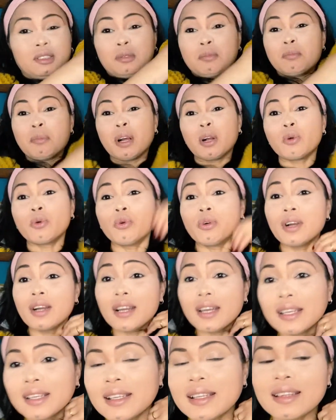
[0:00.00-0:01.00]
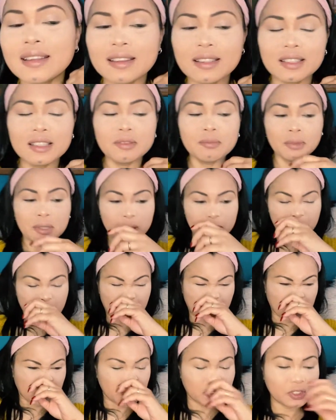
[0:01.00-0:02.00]
baguhan natin mga
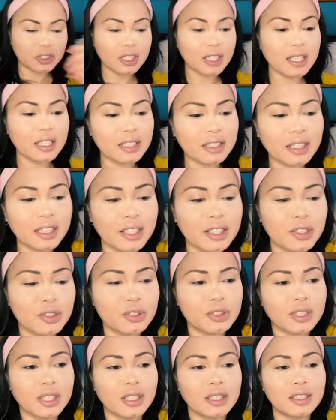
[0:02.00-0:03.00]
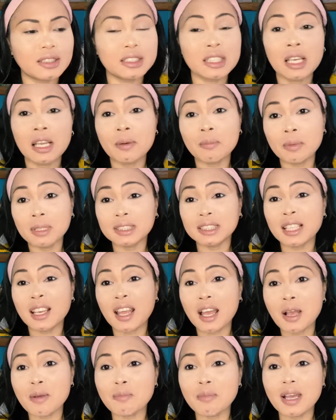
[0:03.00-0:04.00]
bago dyan thank you sa salamat
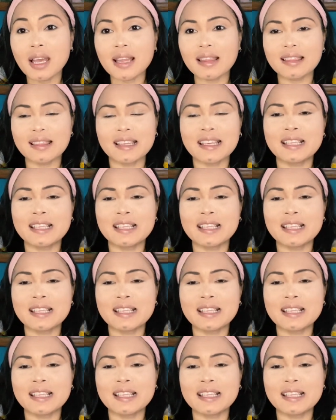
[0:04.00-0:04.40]
salamat